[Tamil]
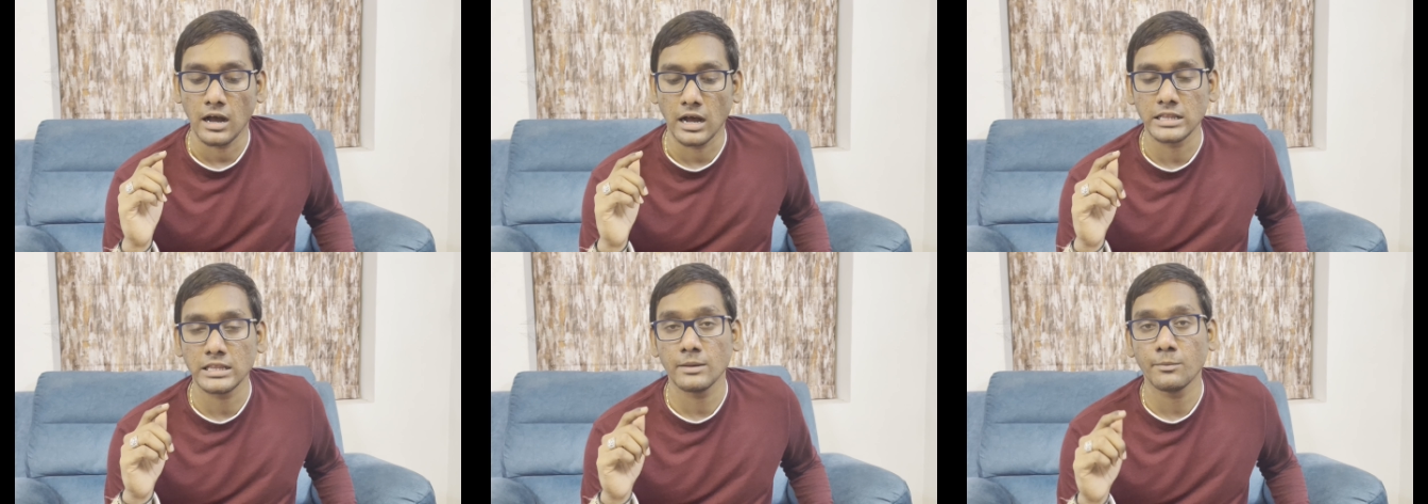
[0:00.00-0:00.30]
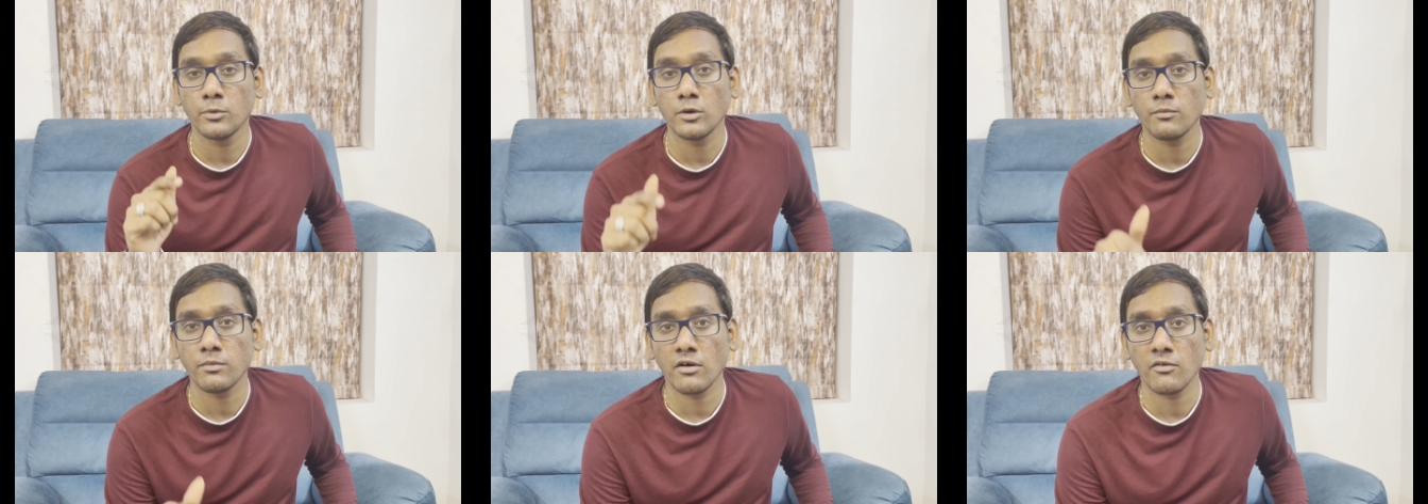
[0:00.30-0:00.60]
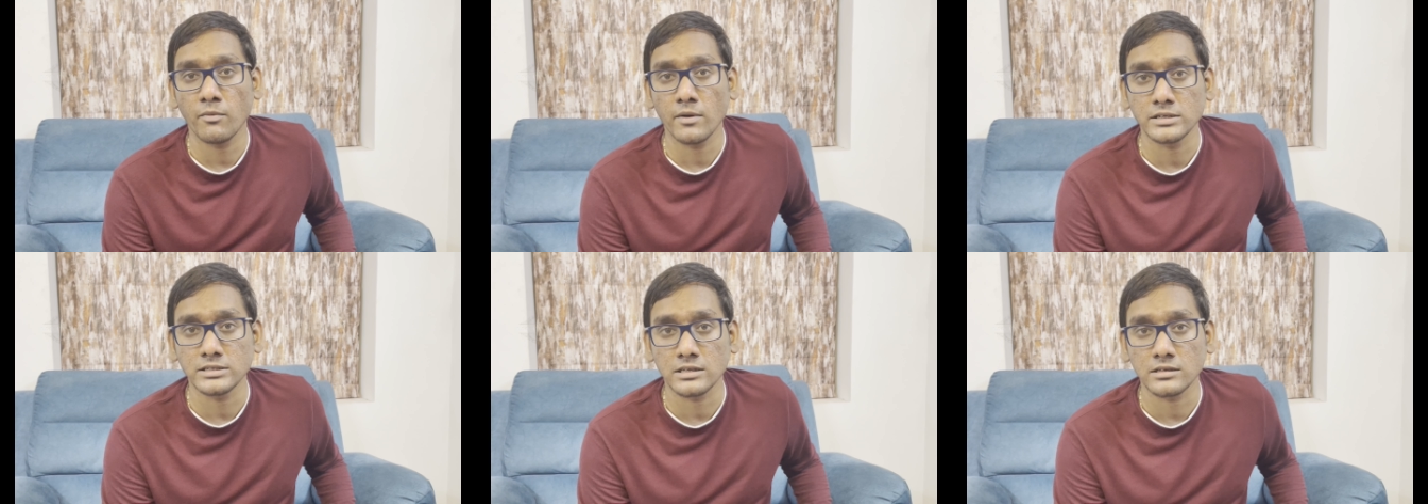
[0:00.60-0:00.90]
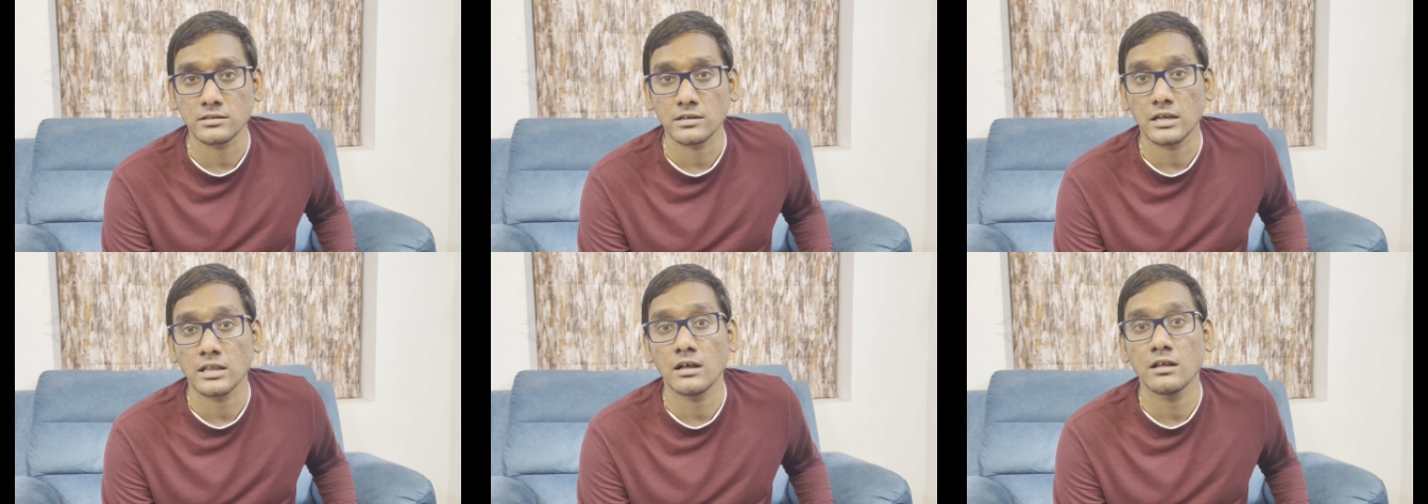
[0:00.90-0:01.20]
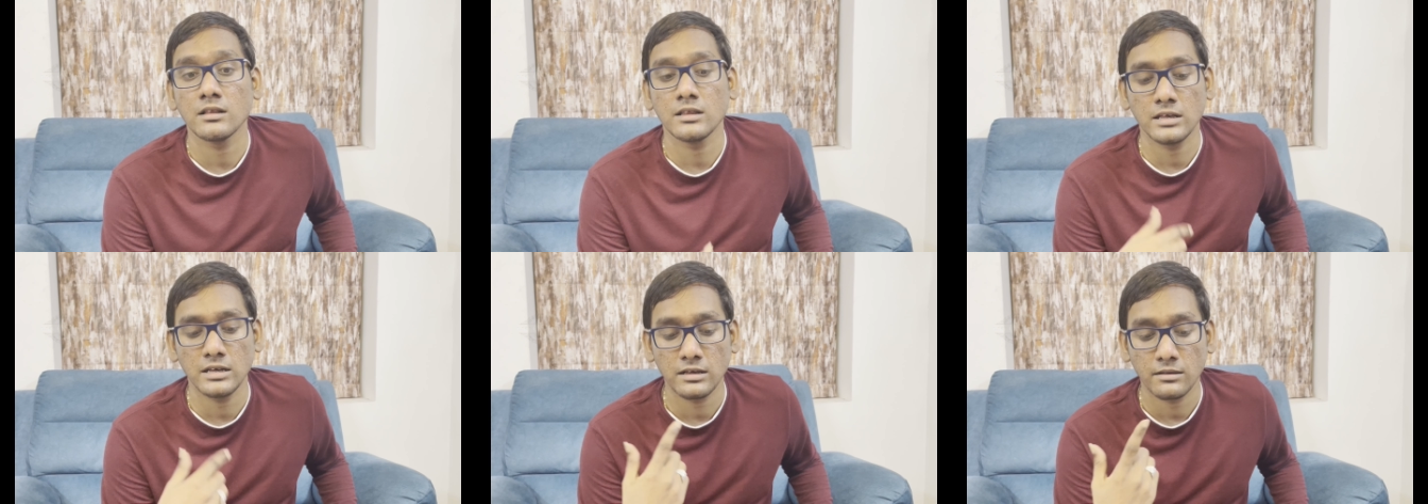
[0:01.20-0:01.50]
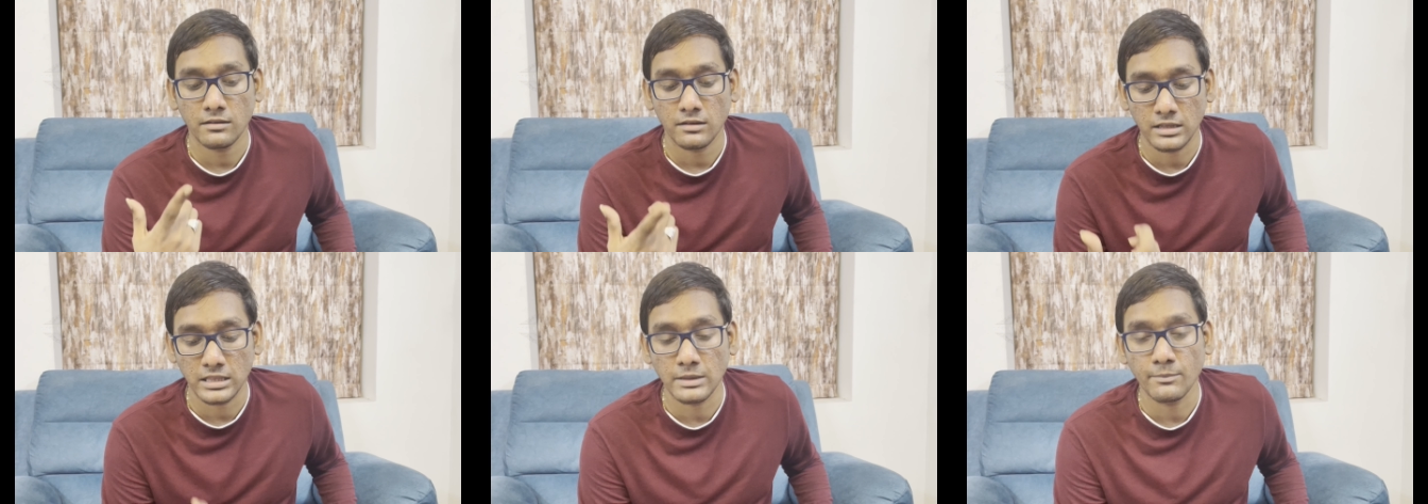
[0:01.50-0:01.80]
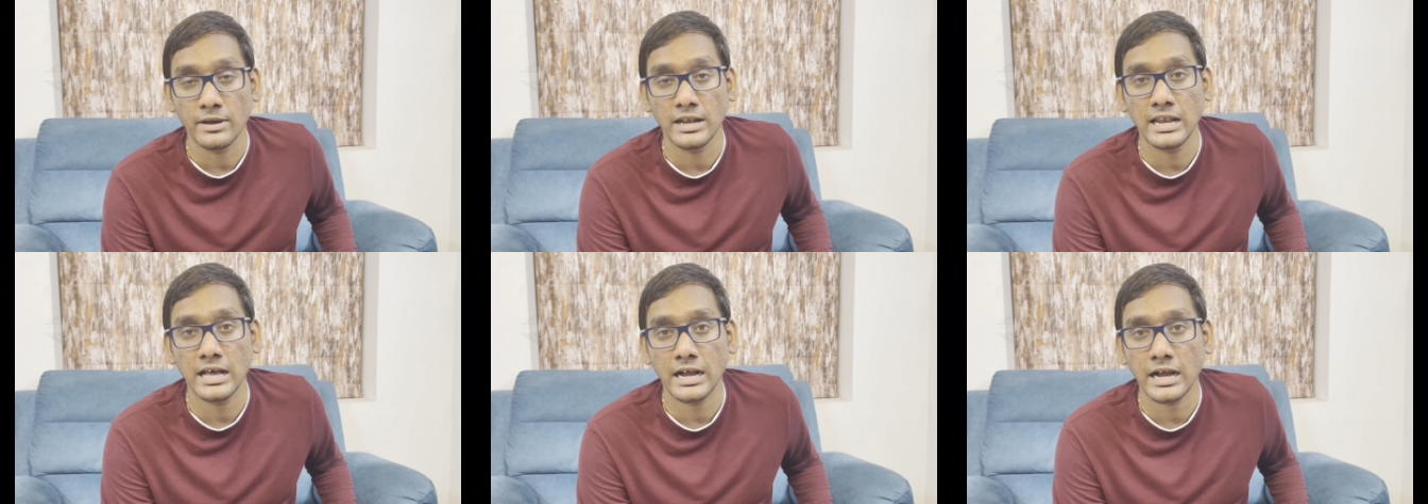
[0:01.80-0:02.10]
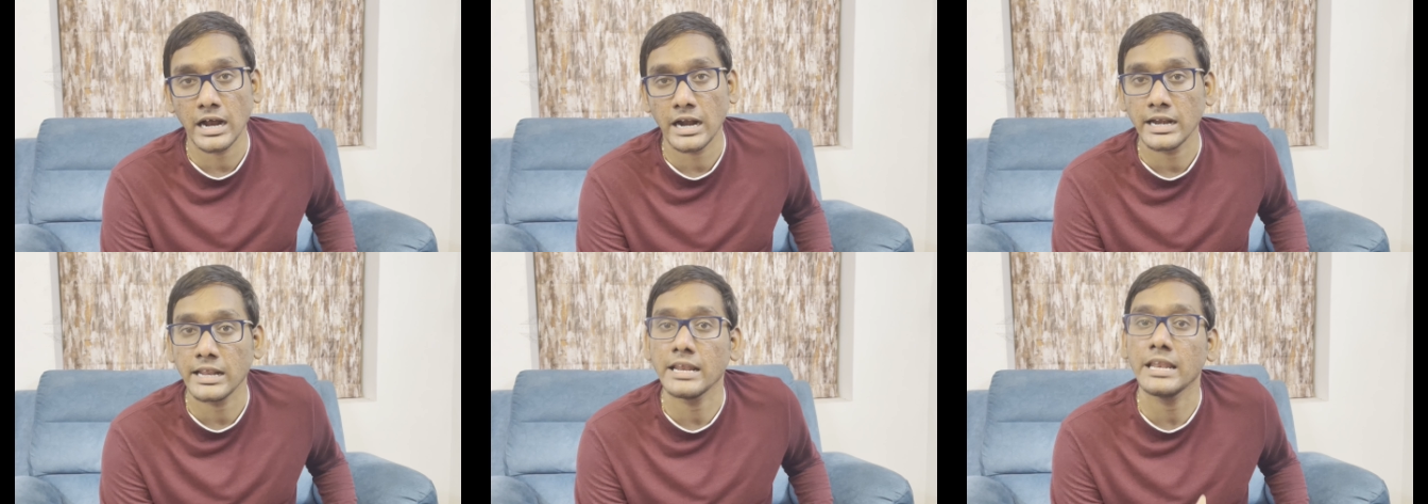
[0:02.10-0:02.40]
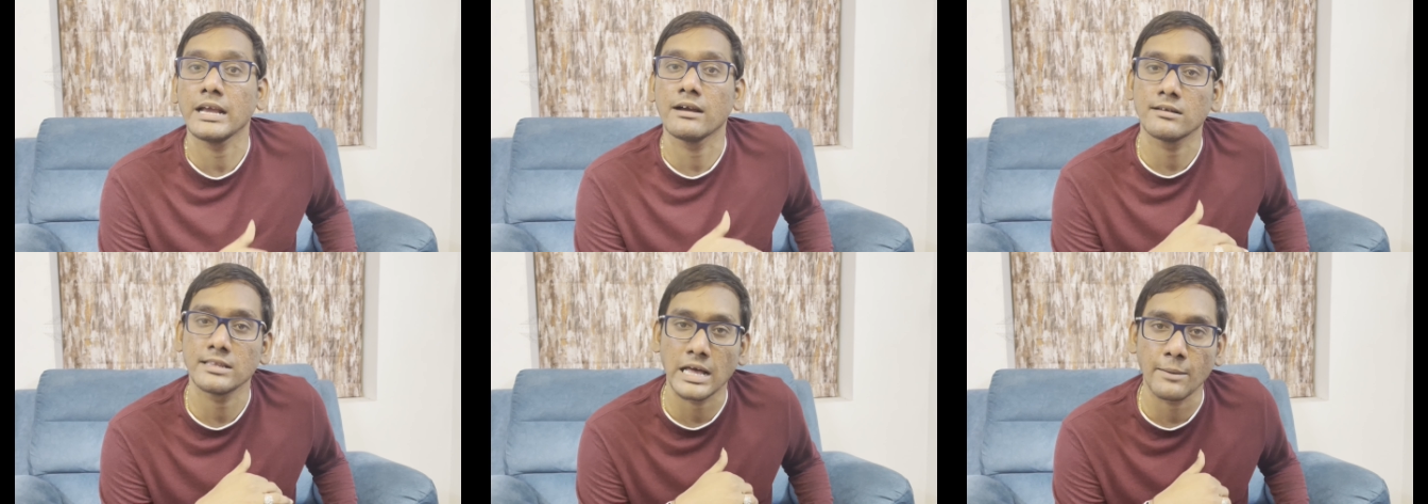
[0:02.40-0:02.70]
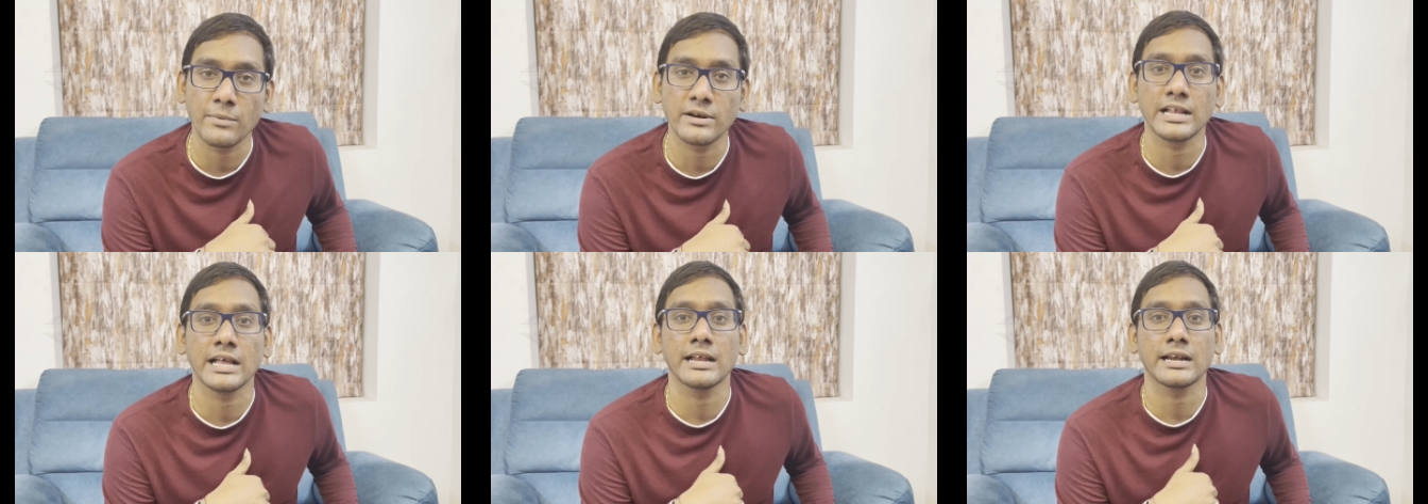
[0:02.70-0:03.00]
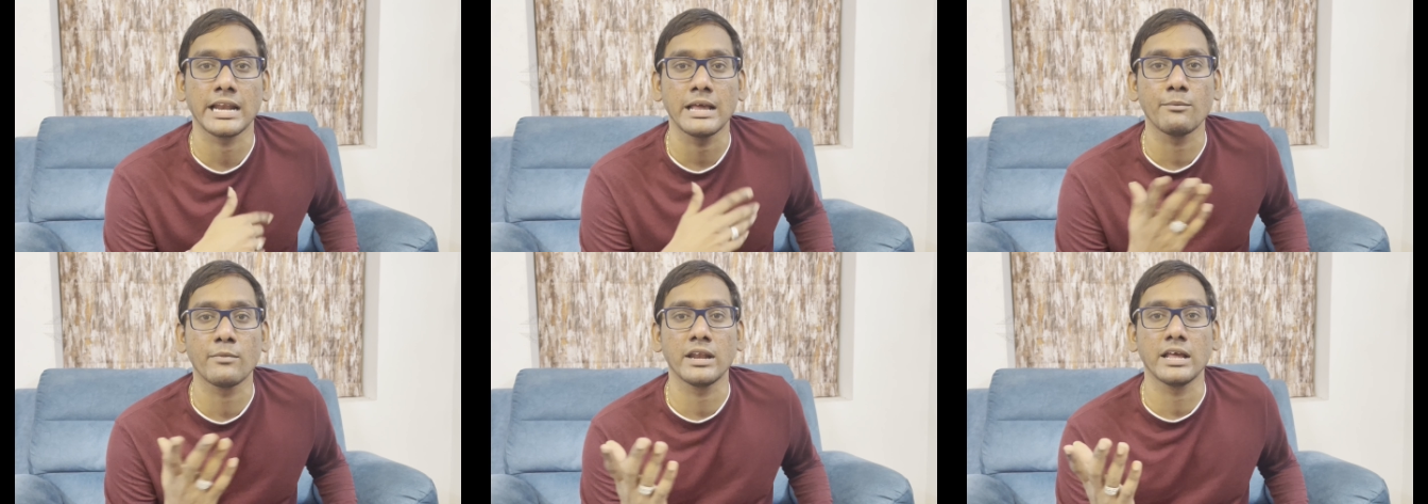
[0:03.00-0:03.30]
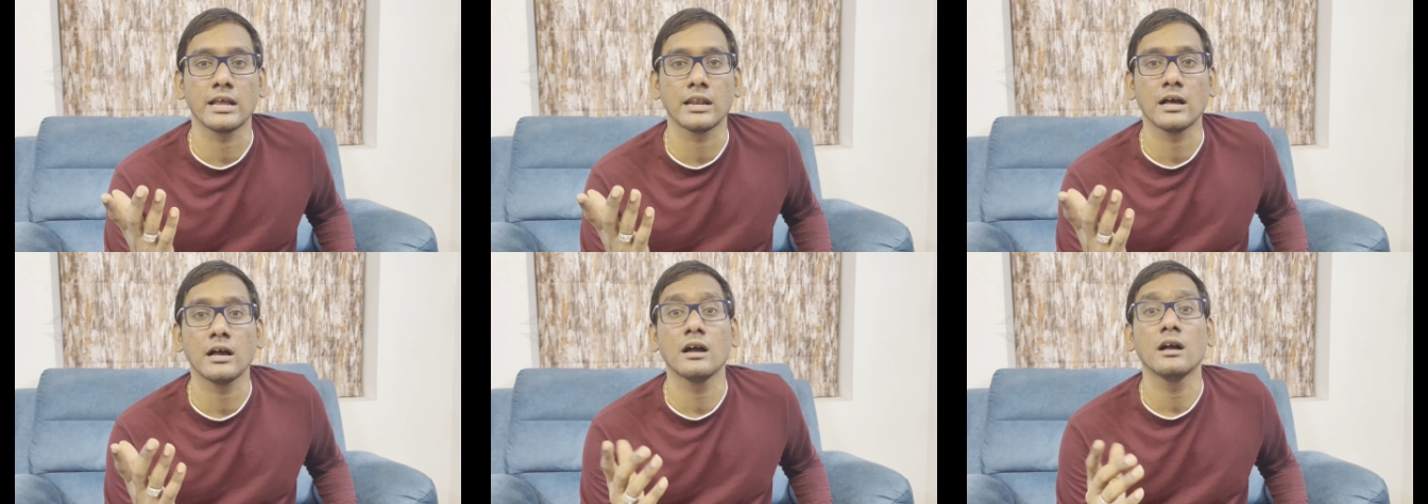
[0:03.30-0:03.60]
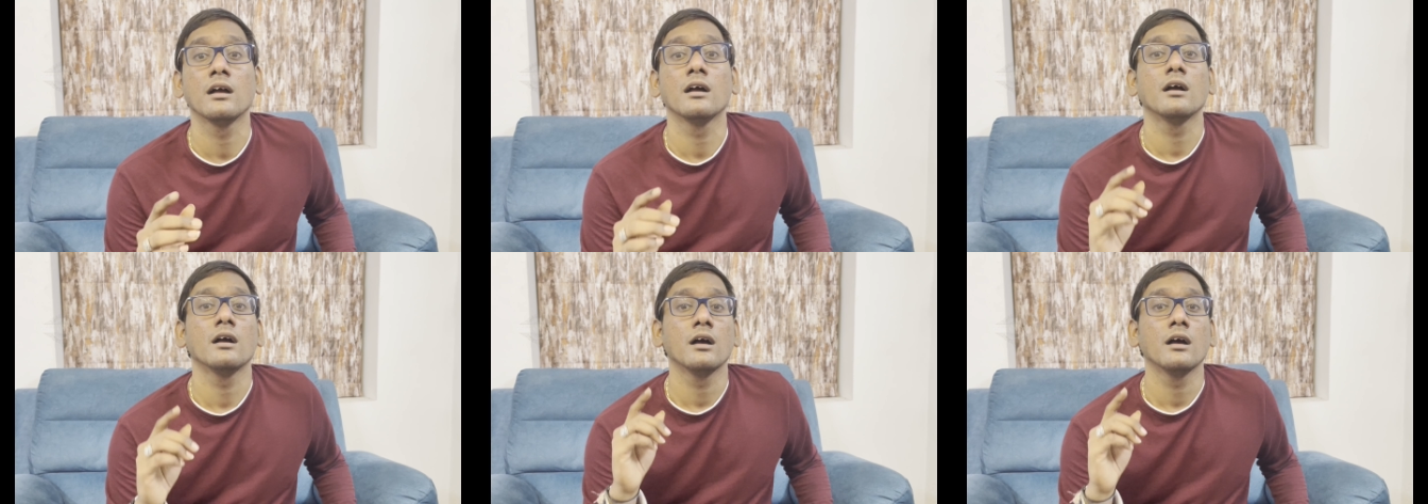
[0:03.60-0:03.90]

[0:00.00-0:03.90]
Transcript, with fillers: அந்த ப்ரூஃப் ஆஃப் பர்ச்சேஸ் அதாவது இந்த பில்லை காட்டி நீங்கள் வந்து ஆப்பிள் கேர் கிளைம் பண்ணிக்கலாம்